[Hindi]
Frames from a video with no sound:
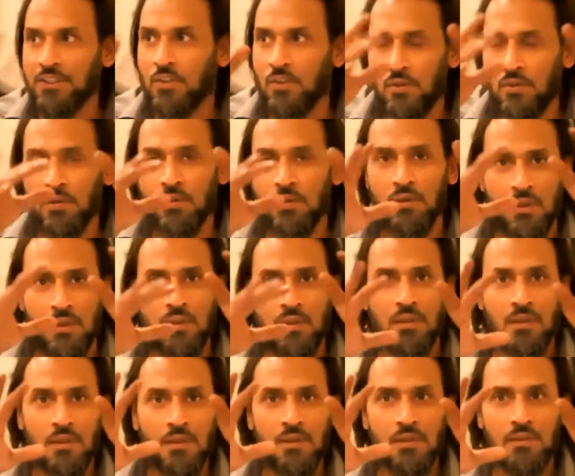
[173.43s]
जिसको
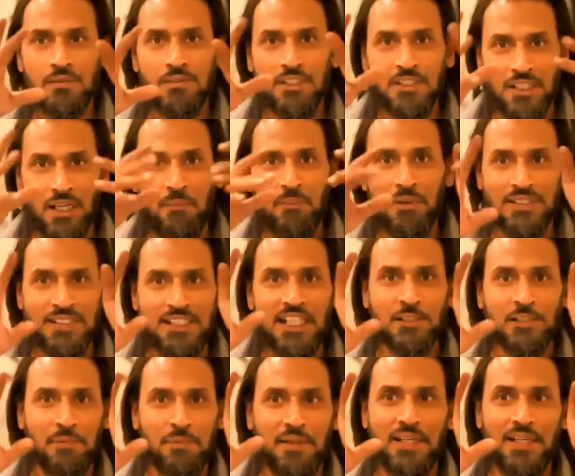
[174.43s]
जितना
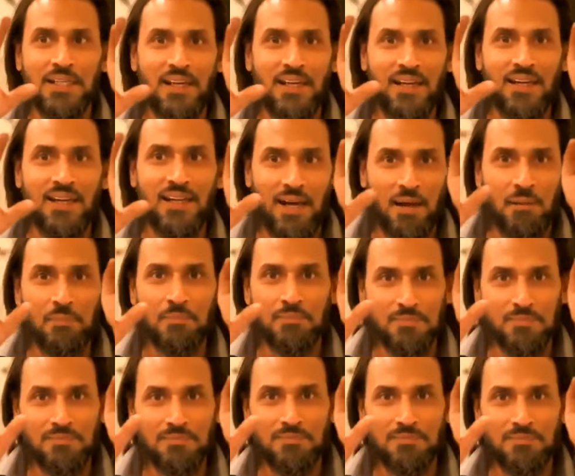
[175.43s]
मर्जी एक्सप्लेन कर लें
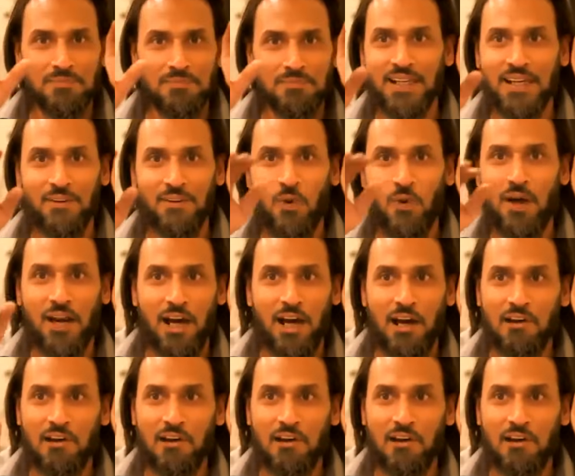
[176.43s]
आप ठीक है वो